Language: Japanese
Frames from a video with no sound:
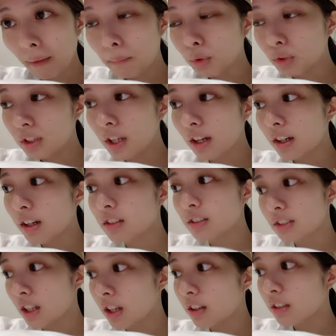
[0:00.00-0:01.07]
持ったあかん
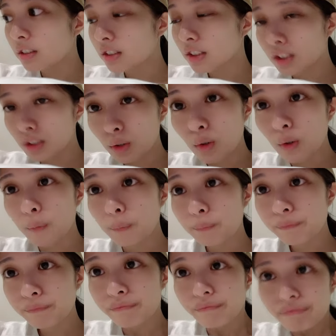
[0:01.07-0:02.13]
くて基本
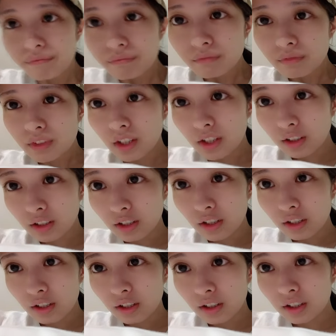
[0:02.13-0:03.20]
なん
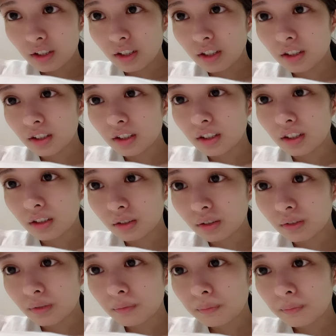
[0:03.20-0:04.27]
であれやねんけど